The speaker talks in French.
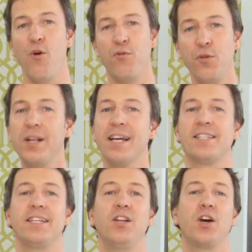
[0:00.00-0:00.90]
On veut
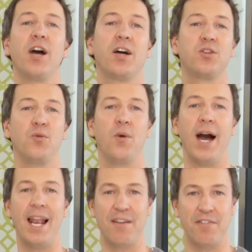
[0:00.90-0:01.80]
glacer le
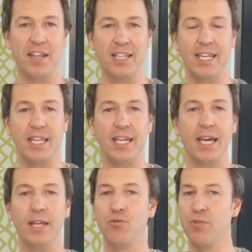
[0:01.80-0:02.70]
gâteau à la
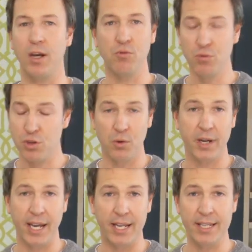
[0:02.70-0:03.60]
vanille et tout à coup, ce qu'on
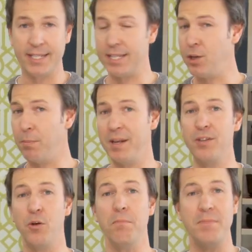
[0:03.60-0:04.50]
réalise, c'est qu'il y a
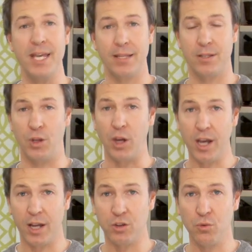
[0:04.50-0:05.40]
plein de miettes de
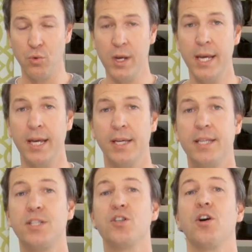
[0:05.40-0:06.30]
gâteau
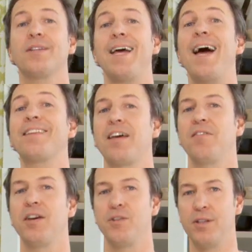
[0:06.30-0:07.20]
qui sortent à
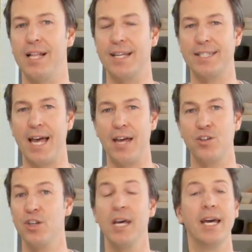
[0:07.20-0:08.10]
travers notre
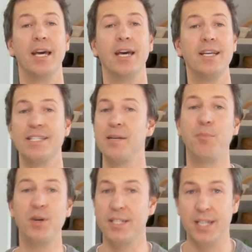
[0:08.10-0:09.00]
glaçage et c'est
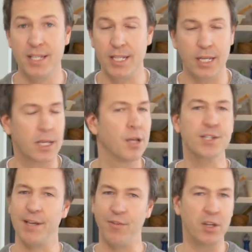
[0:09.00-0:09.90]
pas esthétique.
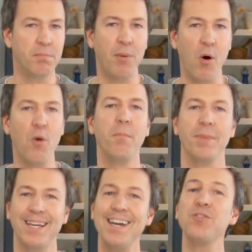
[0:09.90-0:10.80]
Ça va être bon,
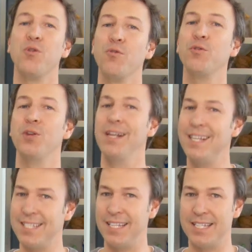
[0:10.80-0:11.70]
mais quand on veut de
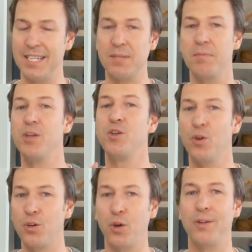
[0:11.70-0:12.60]
l'esthétisme, il y a
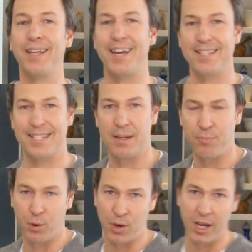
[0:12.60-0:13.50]
un truc très simple
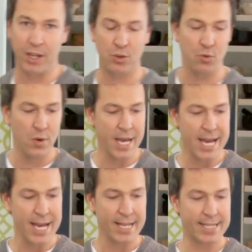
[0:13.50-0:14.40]
pour un gâteau,
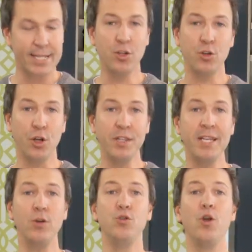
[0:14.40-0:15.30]
c'est de
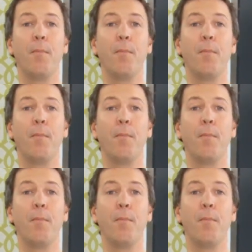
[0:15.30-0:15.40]
donner une